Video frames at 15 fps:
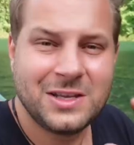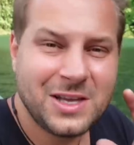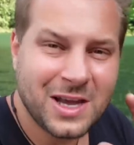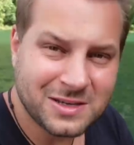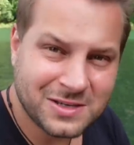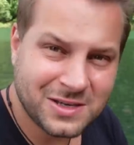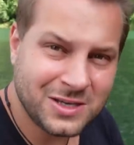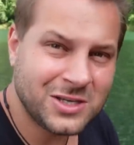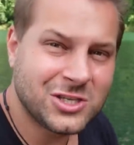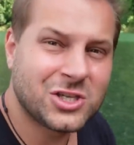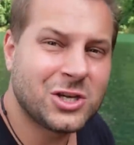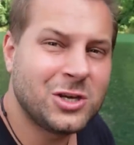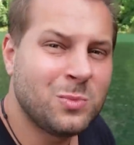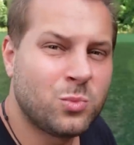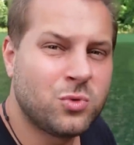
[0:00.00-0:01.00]
jaskiń
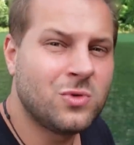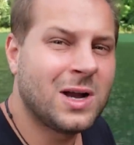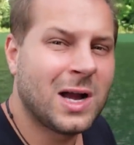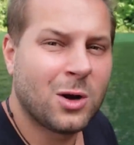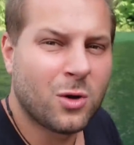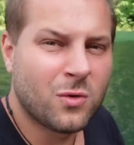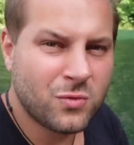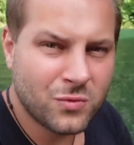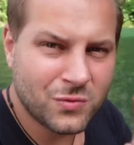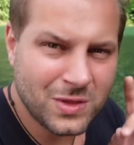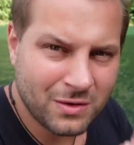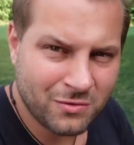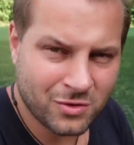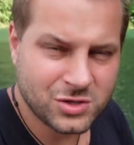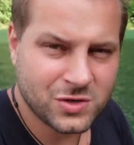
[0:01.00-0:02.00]
czy bungalowów
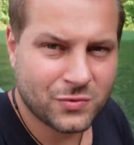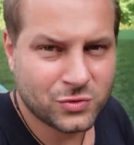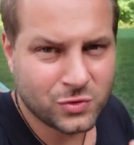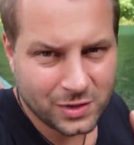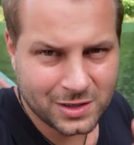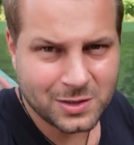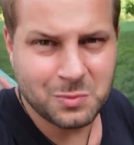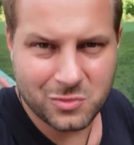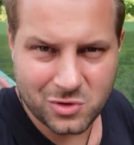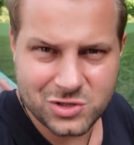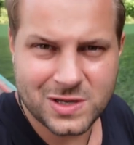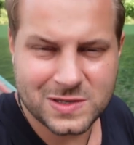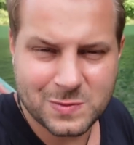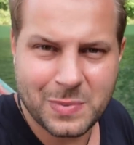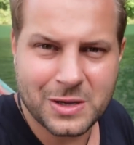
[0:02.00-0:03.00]
na wodzie, w których
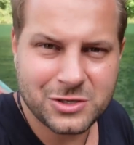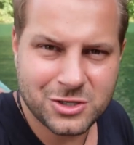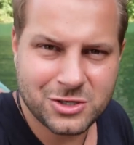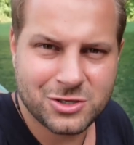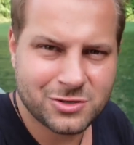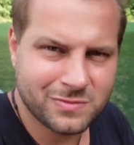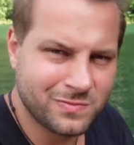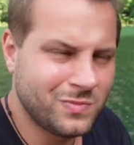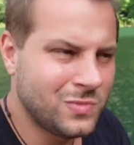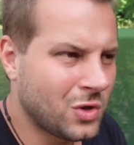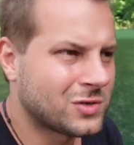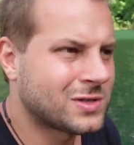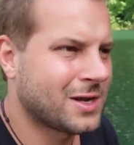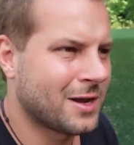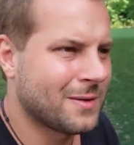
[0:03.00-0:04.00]
można spędzić
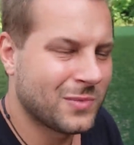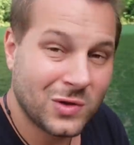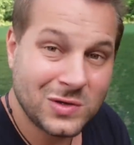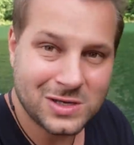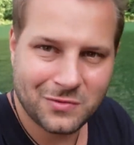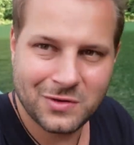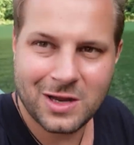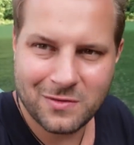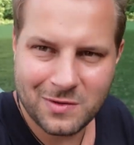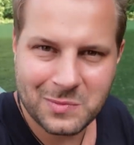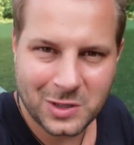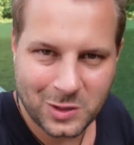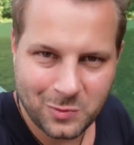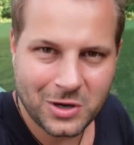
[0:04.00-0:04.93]
nockę. No i za chwilkę Wam taki